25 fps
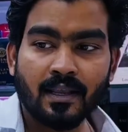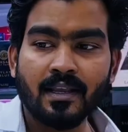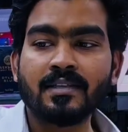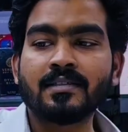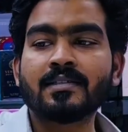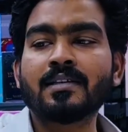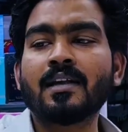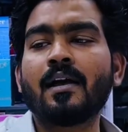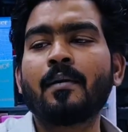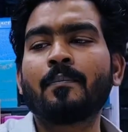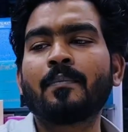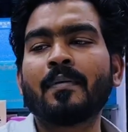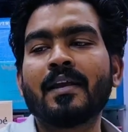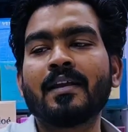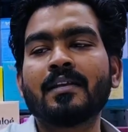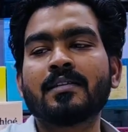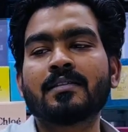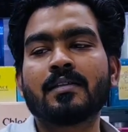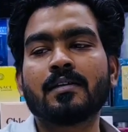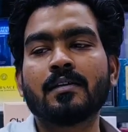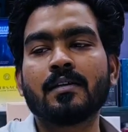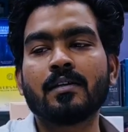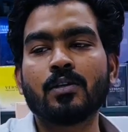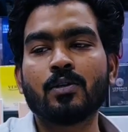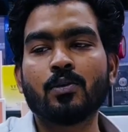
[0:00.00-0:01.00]
इसका प्राइस
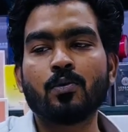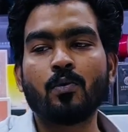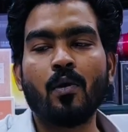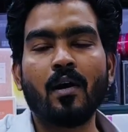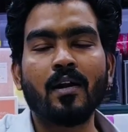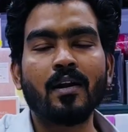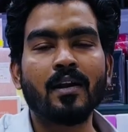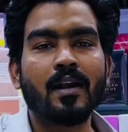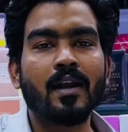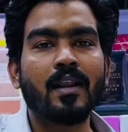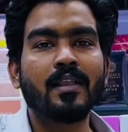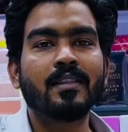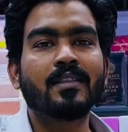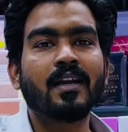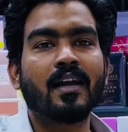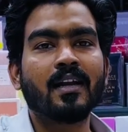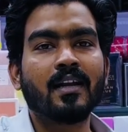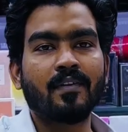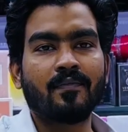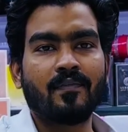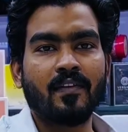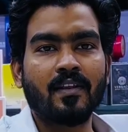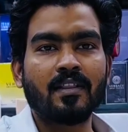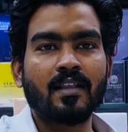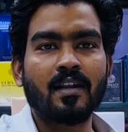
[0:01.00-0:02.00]
टू हंड्रेड एंड थर्टी
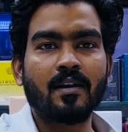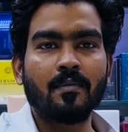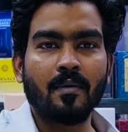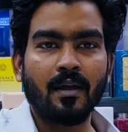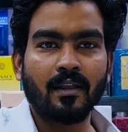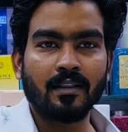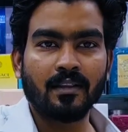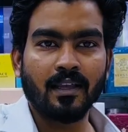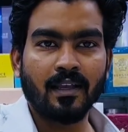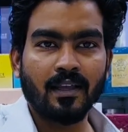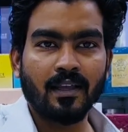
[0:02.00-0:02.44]
फाइव दरम आता